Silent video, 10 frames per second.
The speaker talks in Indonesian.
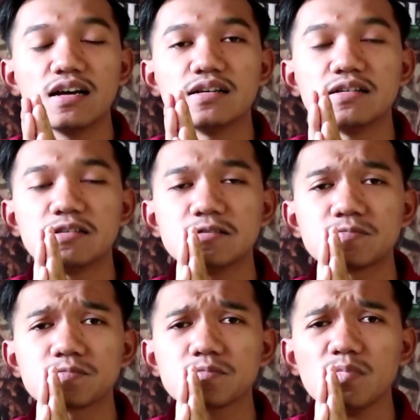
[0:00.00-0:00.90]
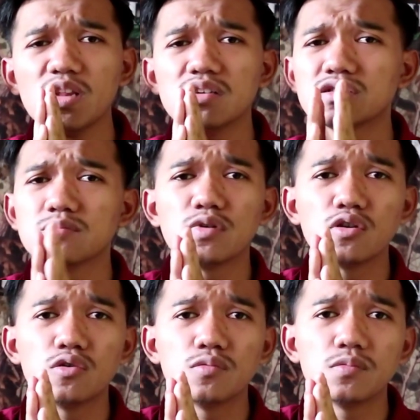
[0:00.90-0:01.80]
uh,
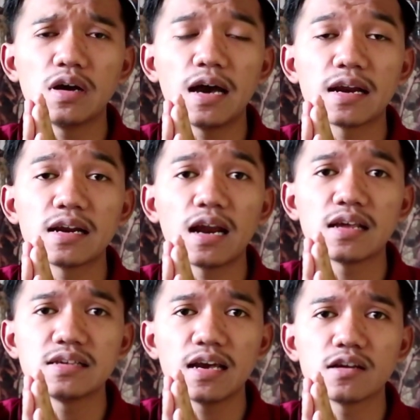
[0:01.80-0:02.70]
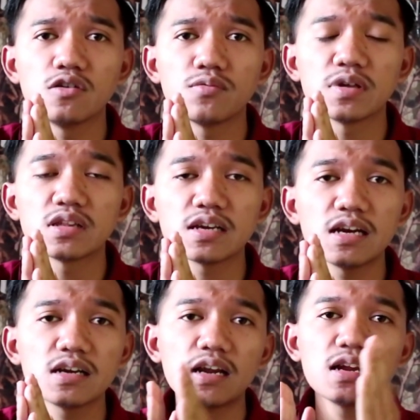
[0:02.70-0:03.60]
sebelum hari raya Idul Fitri
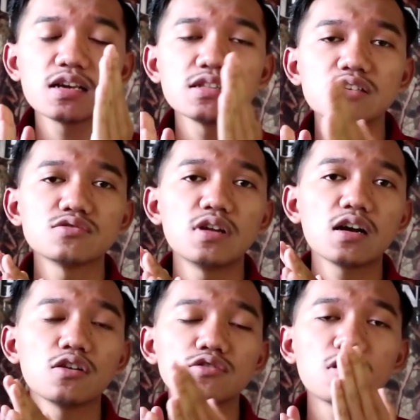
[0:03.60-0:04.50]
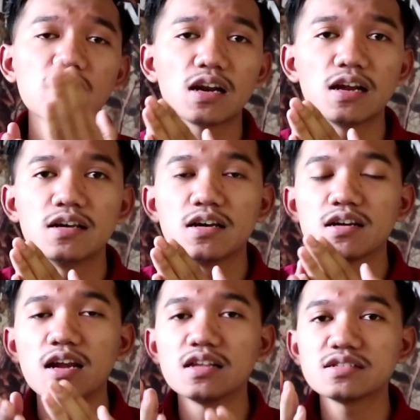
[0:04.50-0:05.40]
kan karena kita sudah close order
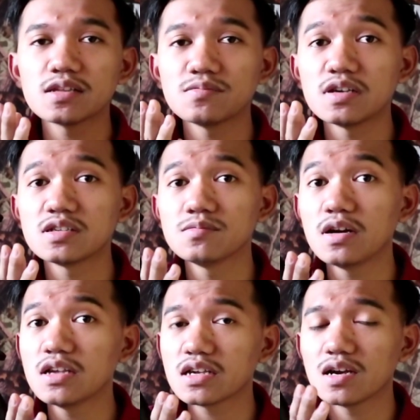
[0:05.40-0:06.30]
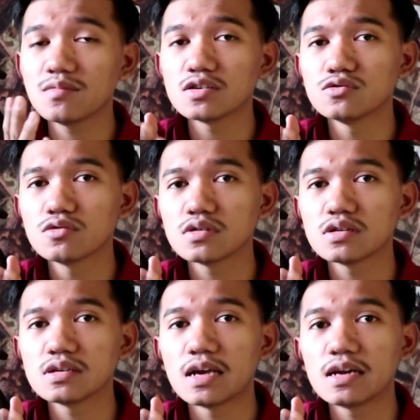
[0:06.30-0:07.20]
dan chat masih banyak yang masuk
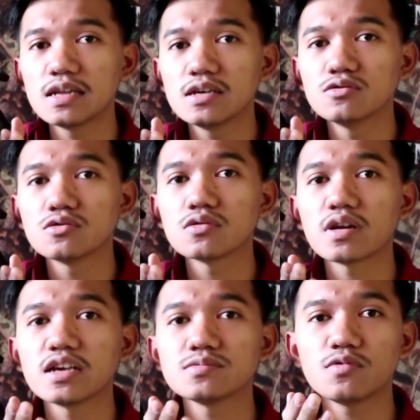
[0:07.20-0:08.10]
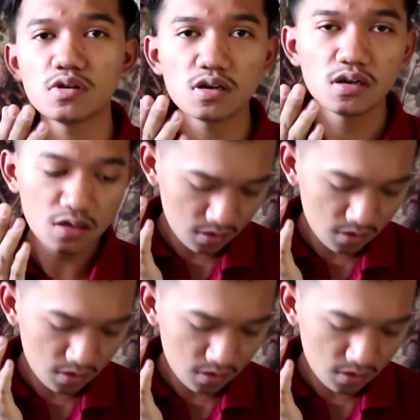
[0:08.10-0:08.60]
jadi untuk respon